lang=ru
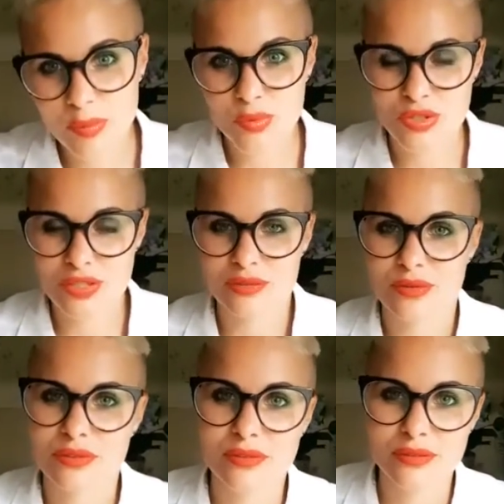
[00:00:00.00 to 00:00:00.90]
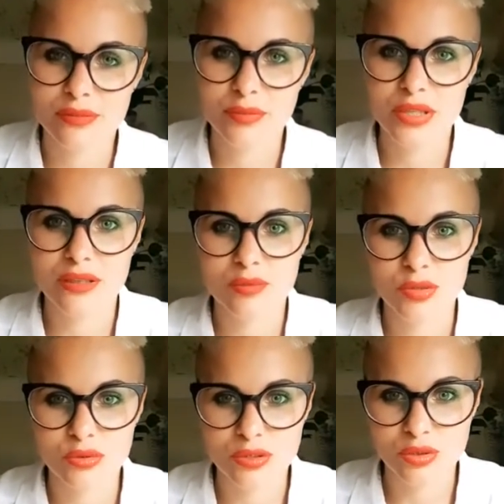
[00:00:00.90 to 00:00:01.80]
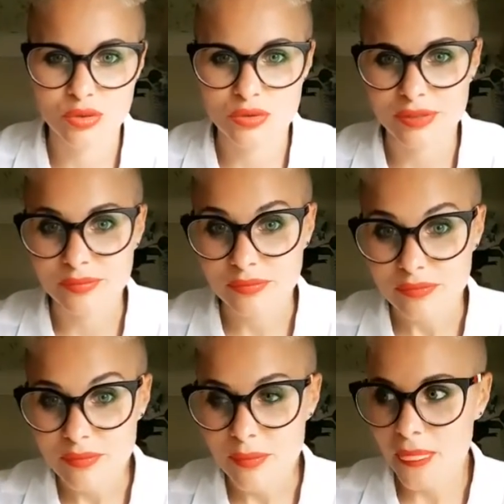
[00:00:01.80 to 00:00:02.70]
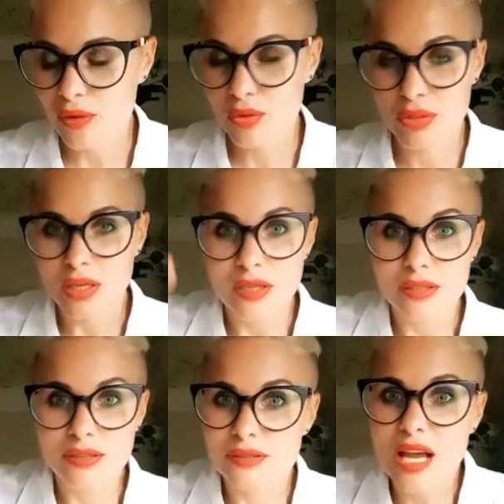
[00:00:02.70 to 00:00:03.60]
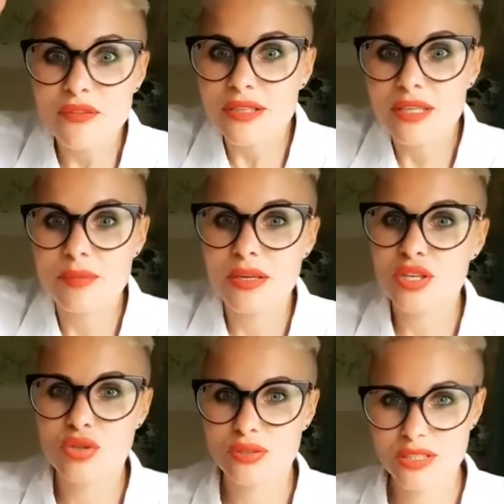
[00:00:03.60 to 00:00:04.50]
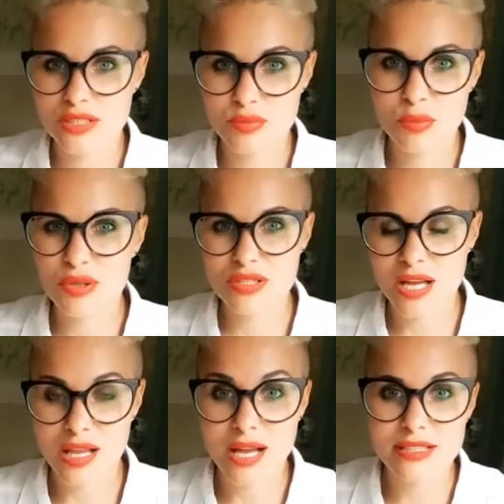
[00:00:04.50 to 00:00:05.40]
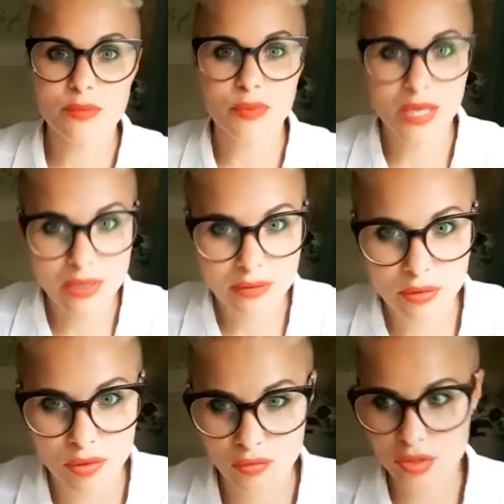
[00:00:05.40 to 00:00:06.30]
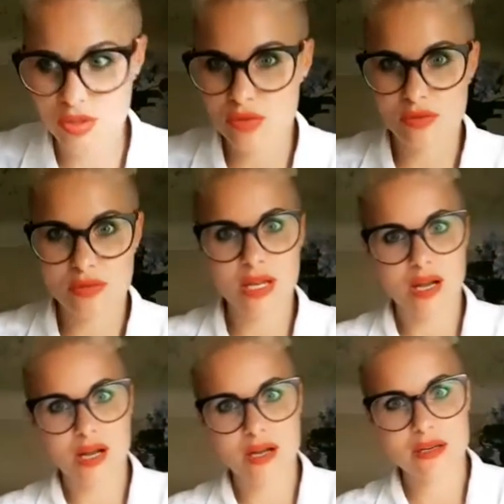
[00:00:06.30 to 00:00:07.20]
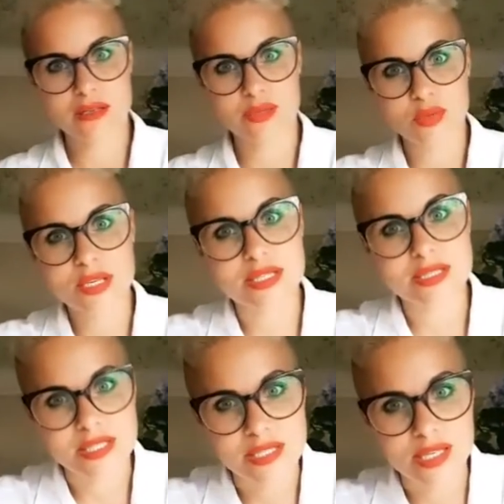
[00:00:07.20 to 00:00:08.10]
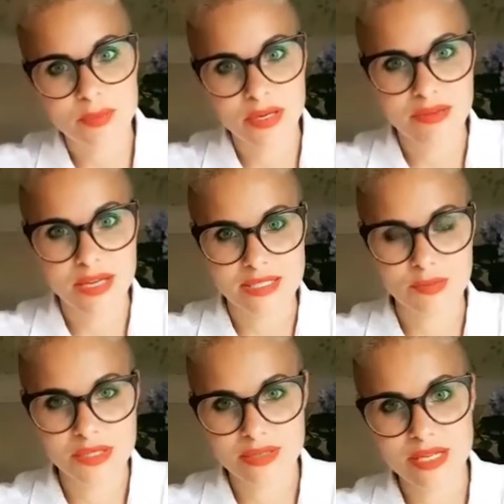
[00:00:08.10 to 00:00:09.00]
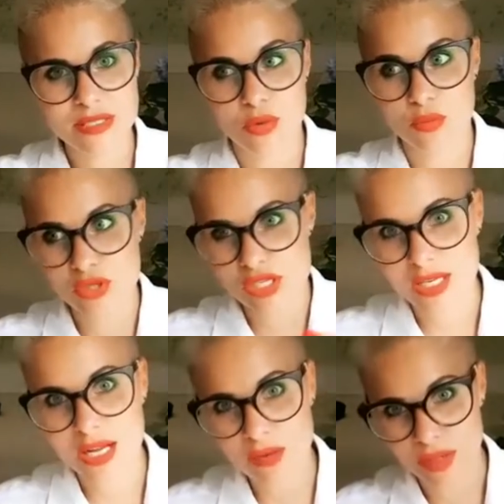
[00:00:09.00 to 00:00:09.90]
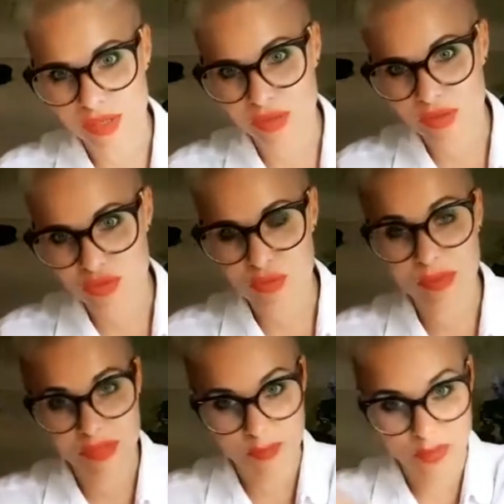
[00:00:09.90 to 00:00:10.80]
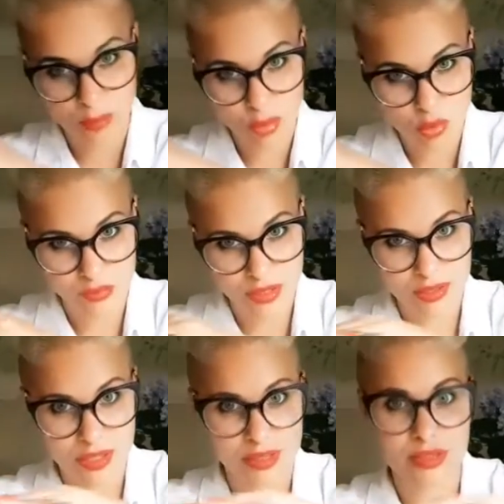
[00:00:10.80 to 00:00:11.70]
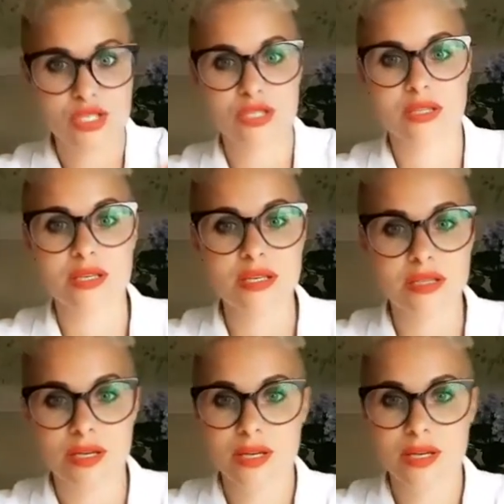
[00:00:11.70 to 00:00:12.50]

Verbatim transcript: попозже. Вот, пока не могу так жестко. Вот. Э, нафиг тебе еще этот спортзал? А теперь он видит, что так, конкуренция стала появляться. Вы представляете, у мужика, у которого все было прям ровно, гладко, шито-крыто,